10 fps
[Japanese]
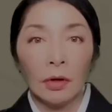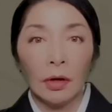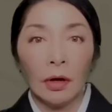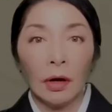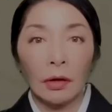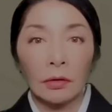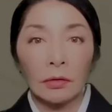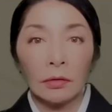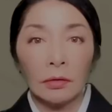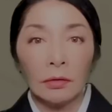あ
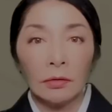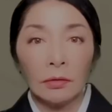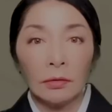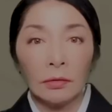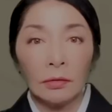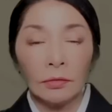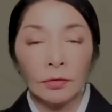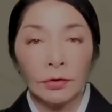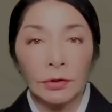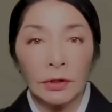
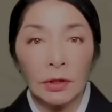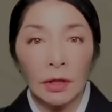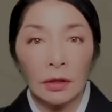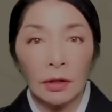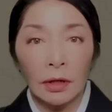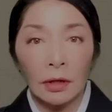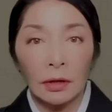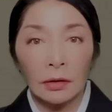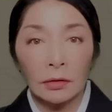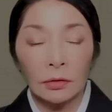不思議だな
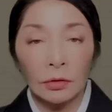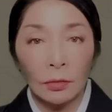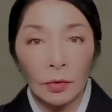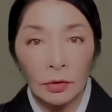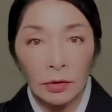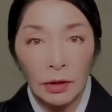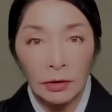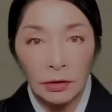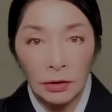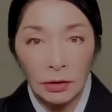と思って
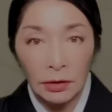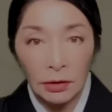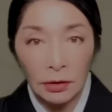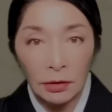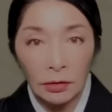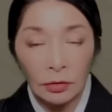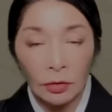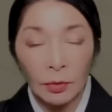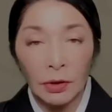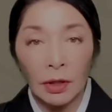じーっと
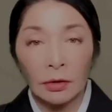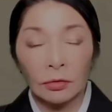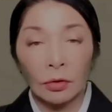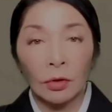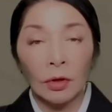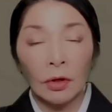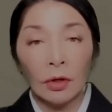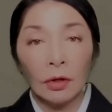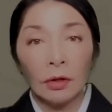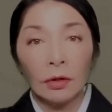見ていると
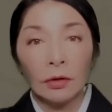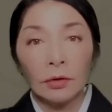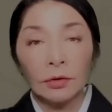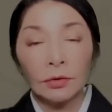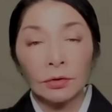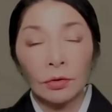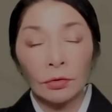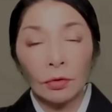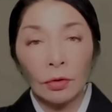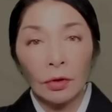そ
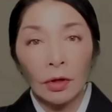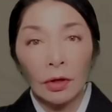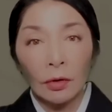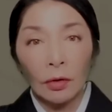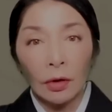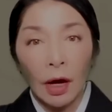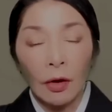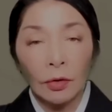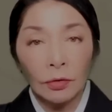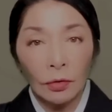の
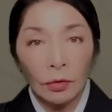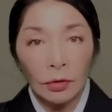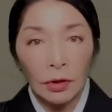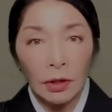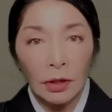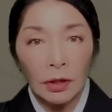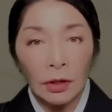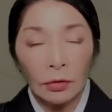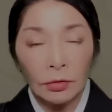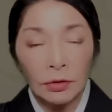顔の大きい
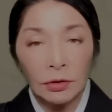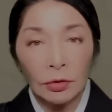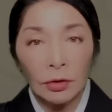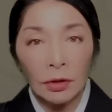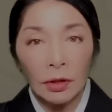色の白い